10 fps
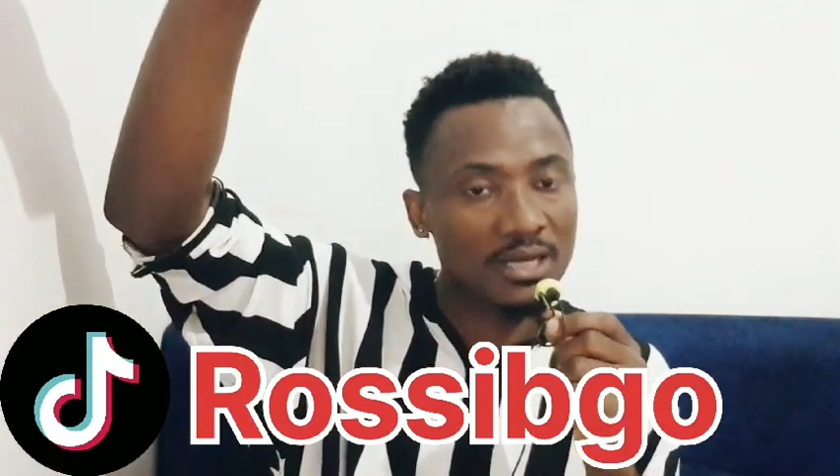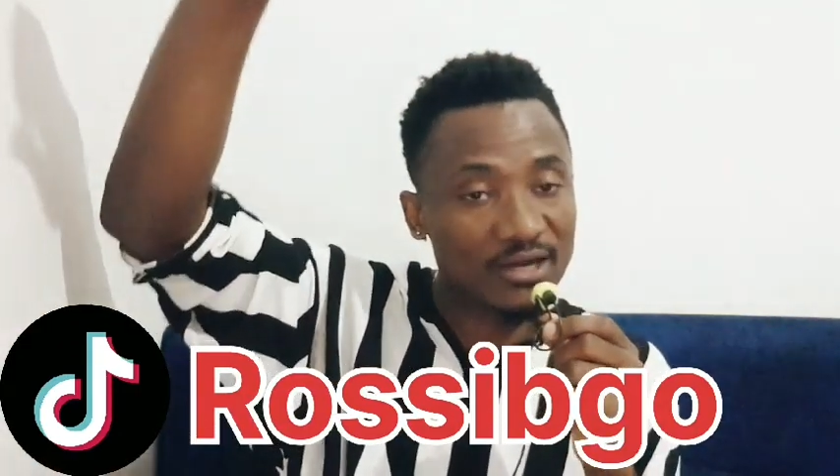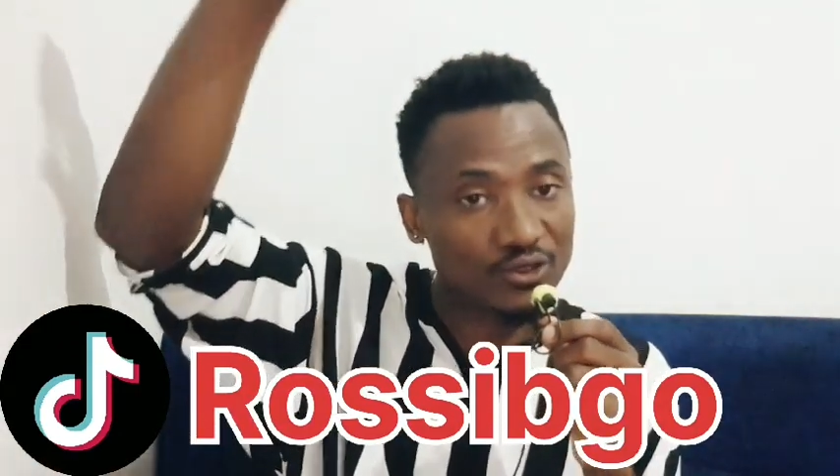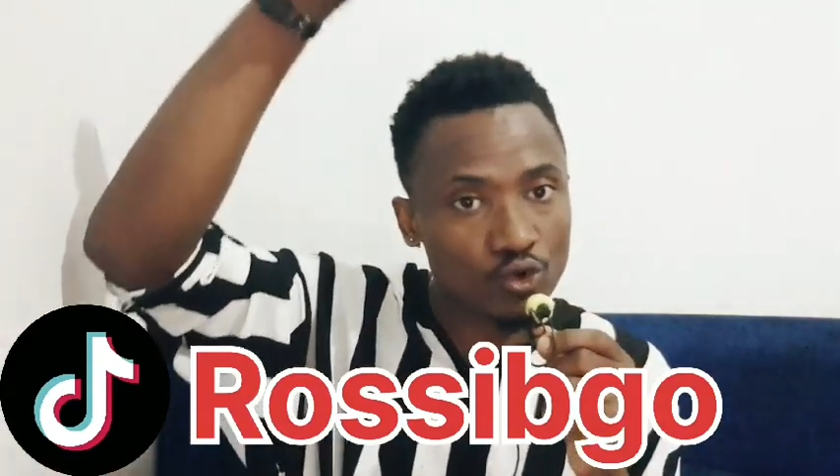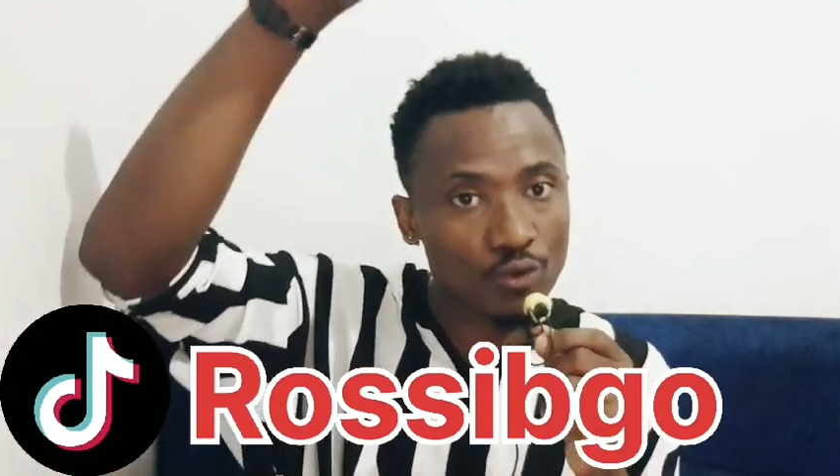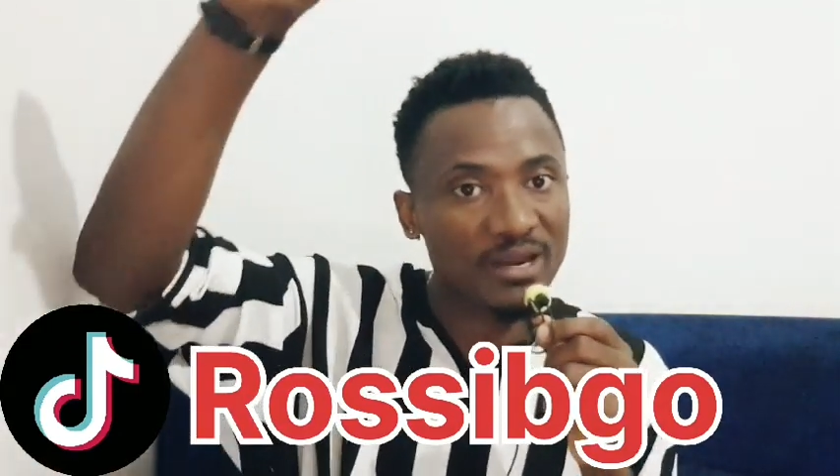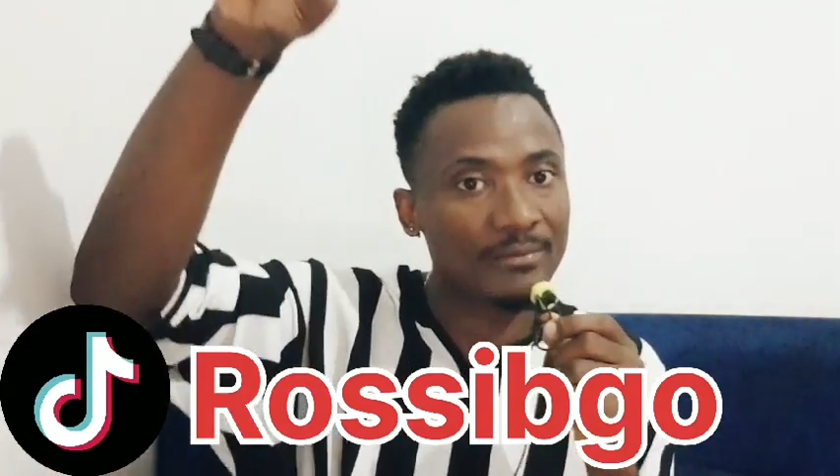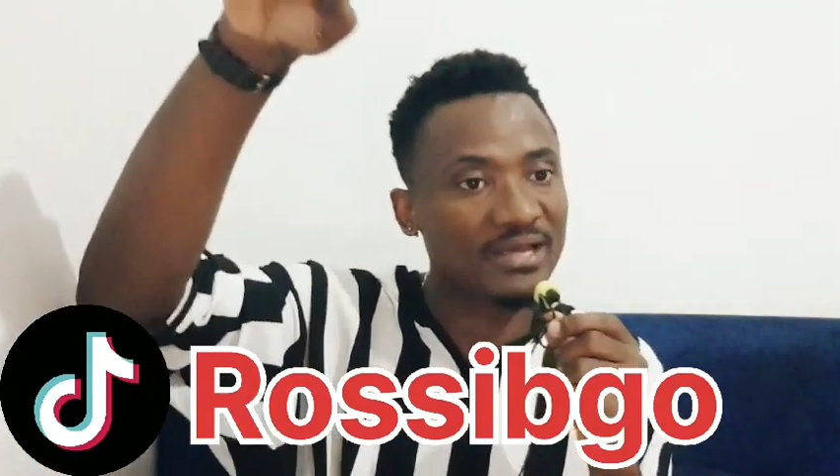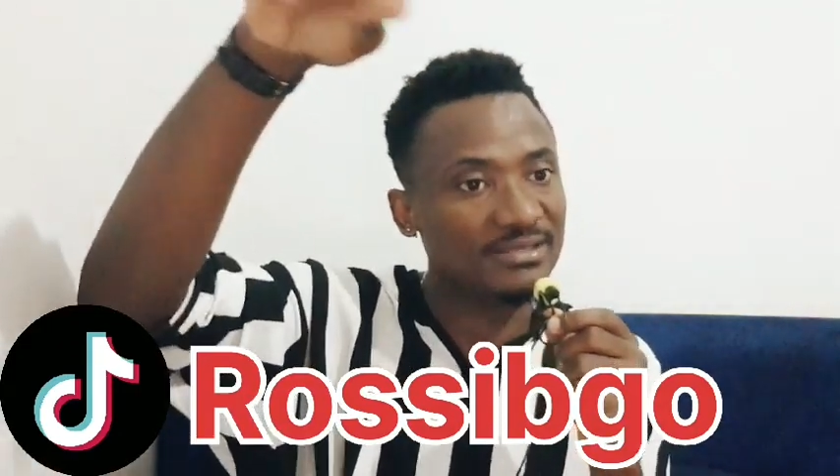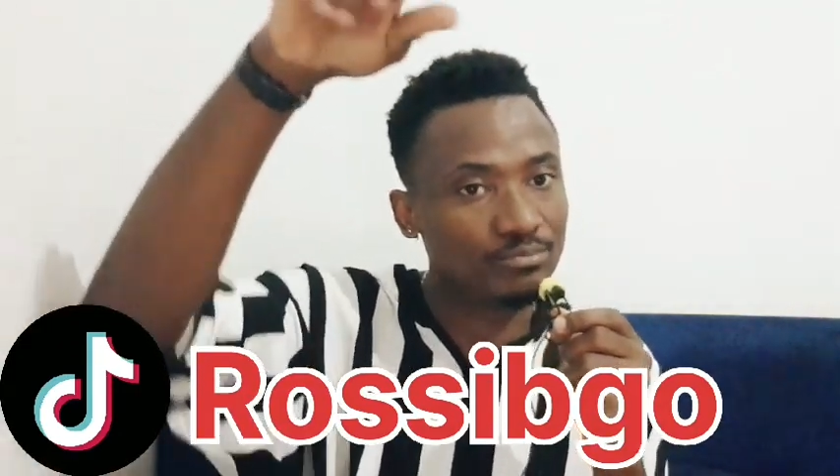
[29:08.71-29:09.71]
En Europe,
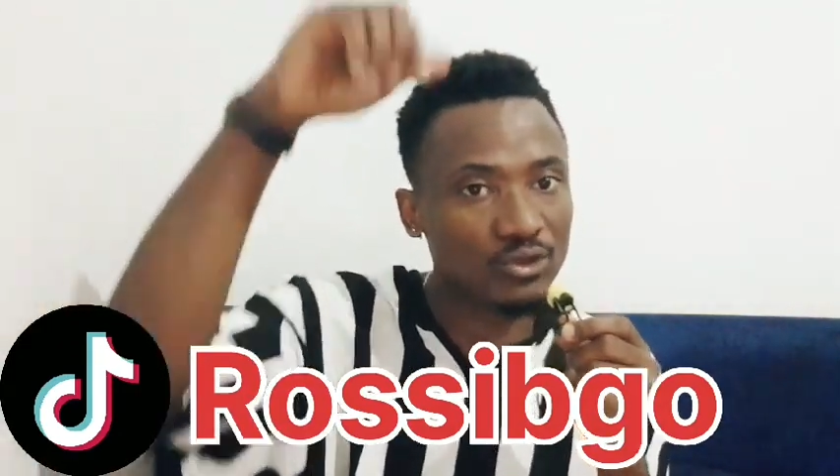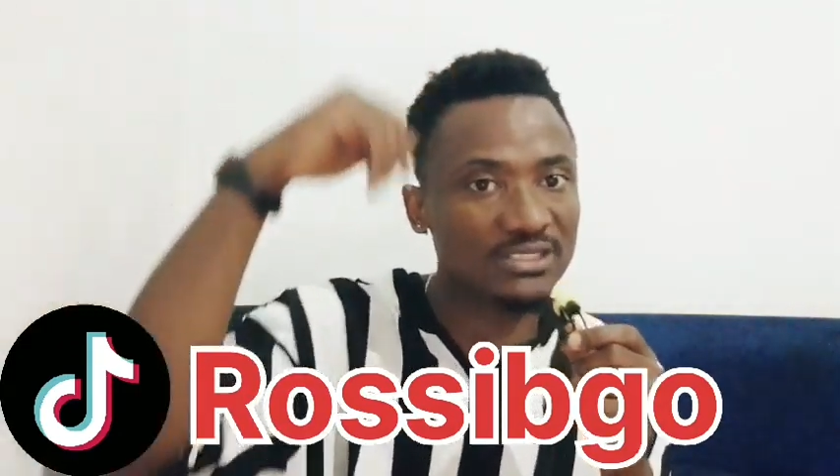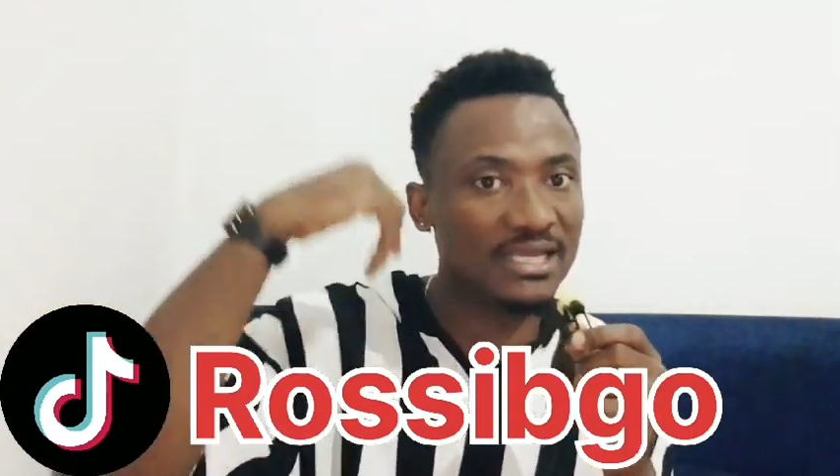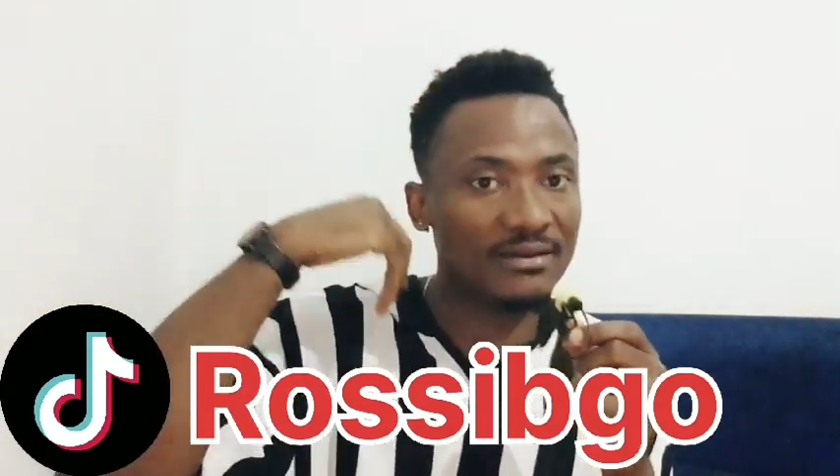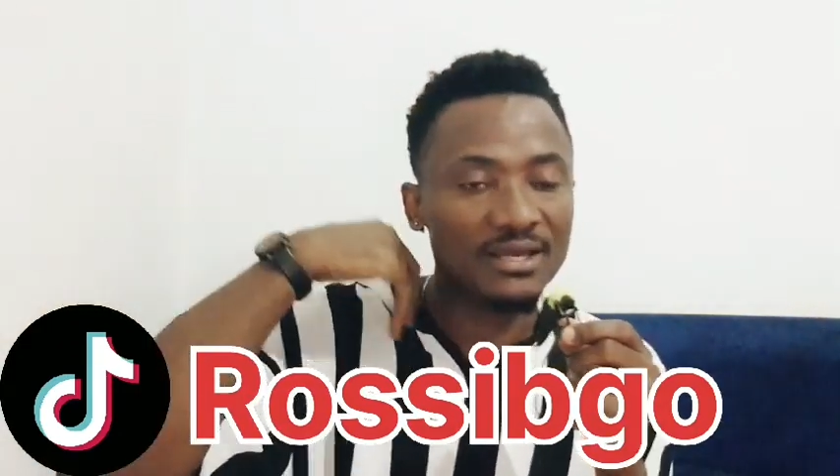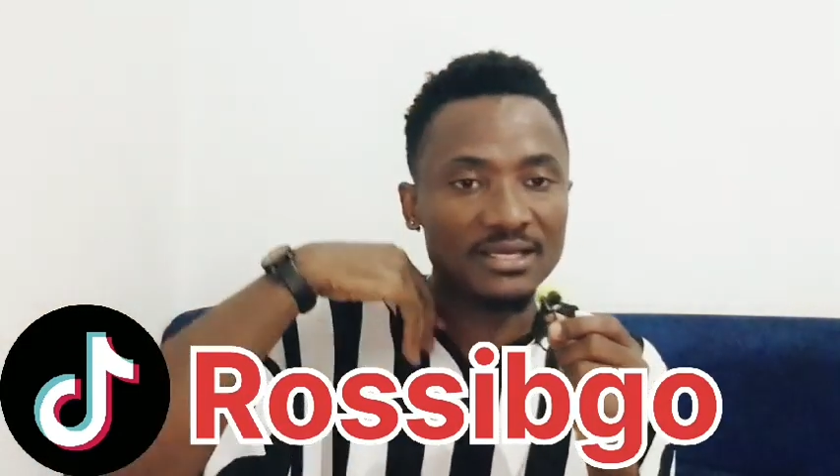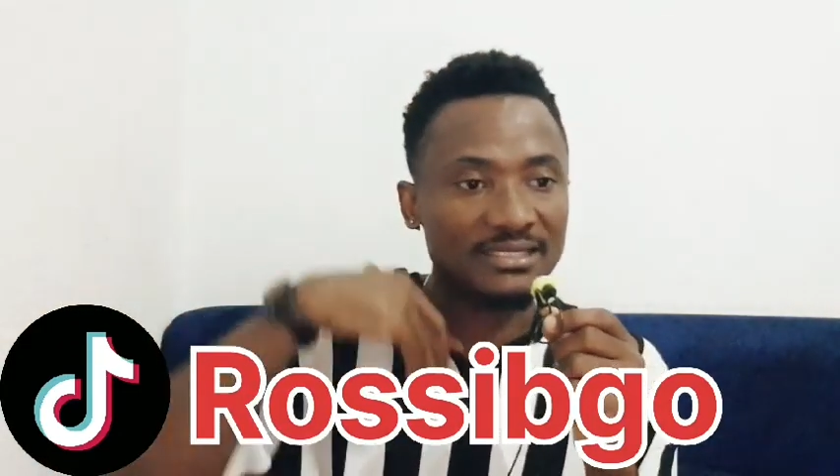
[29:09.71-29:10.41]
là-bas, il porte, les,